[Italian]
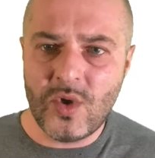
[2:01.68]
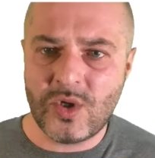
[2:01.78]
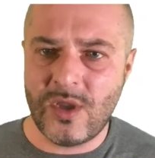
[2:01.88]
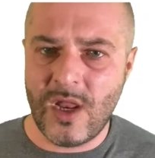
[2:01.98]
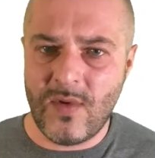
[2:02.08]

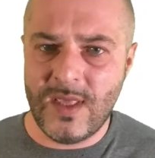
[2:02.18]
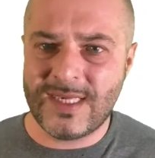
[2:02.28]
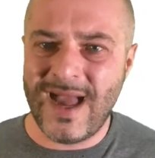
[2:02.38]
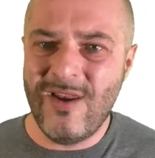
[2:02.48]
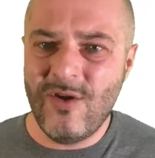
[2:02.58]
del
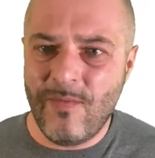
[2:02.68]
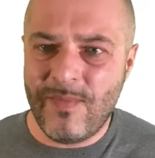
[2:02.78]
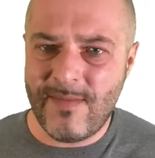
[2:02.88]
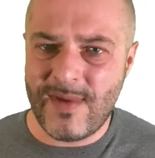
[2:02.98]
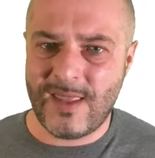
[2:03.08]
guinzaglio
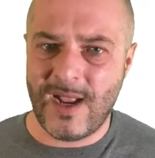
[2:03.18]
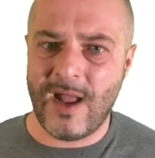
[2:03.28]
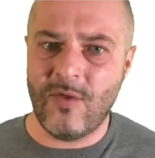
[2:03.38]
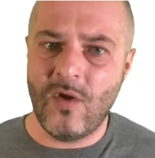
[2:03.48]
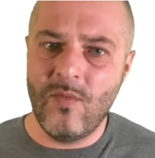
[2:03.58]
prima
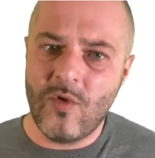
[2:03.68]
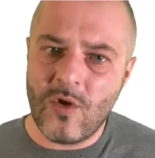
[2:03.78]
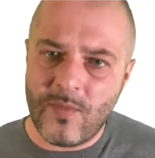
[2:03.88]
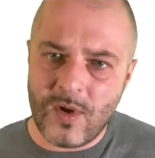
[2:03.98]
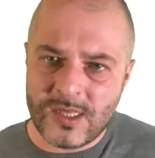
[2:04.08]
attaccato al
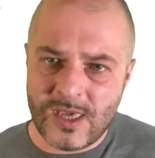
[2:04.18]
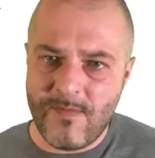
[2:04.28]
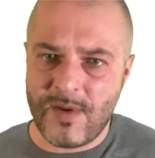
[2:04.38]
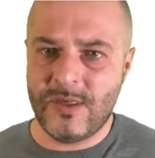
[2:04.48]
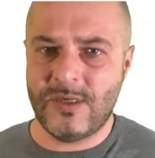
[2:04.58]
muro, poi
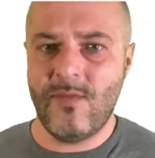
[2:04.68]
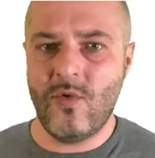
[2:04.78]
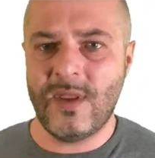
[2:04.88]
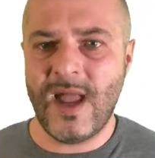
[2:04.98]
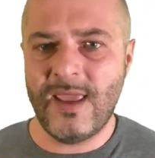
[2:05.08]
sempre in
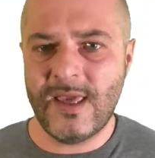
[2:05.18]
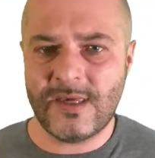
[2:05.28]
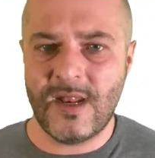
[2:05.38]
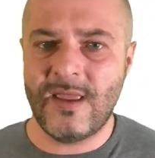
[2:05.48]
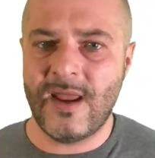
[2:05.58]
simultanea si
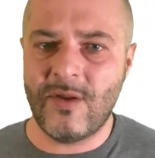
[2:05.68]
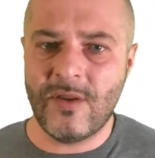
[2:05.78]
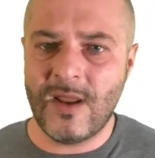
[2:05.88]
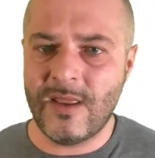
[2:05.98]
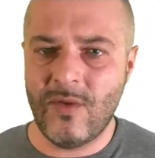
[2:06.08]
alterna
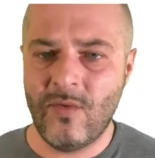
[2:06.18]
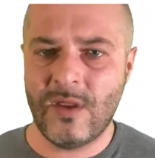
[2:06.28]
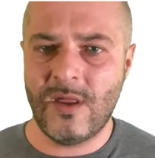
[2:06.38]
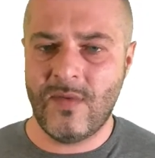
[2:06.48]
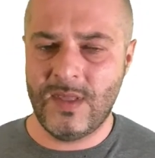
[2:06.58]
nella tenuta
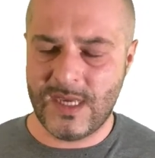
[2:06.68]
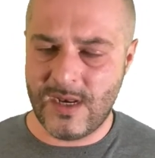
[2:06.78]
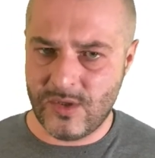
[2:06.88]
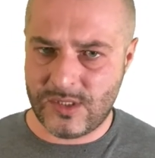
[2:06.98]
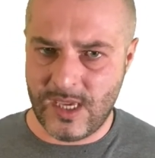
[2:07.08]
del
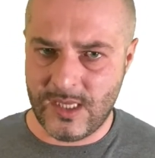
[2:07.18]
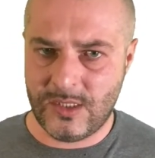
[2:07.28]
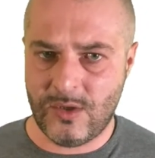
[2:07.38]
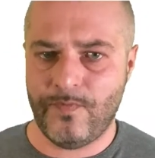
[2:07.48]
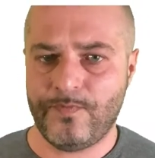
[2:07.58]
guinzaglio
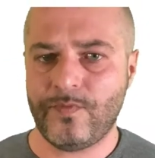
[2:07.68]
stesso.